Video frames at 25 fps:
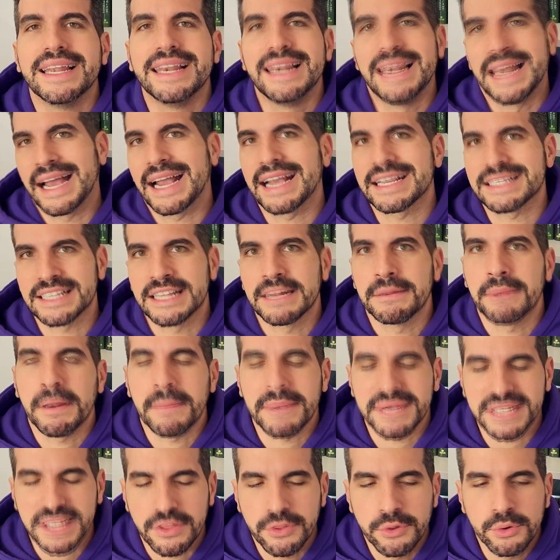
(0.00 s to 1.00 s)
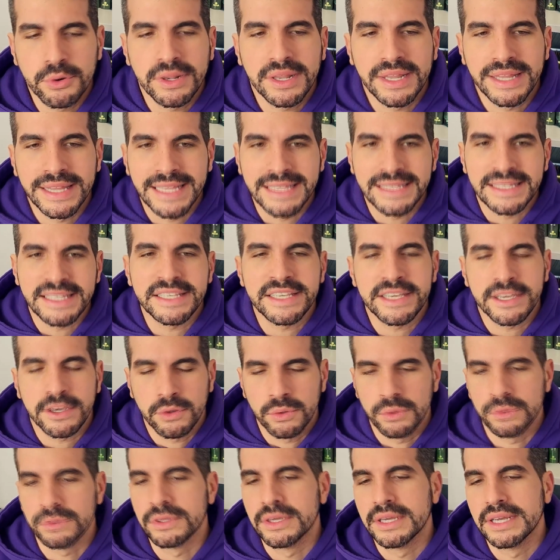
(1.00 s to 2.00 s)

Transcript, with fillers: La casa en el mar más azul de T.G. Klun.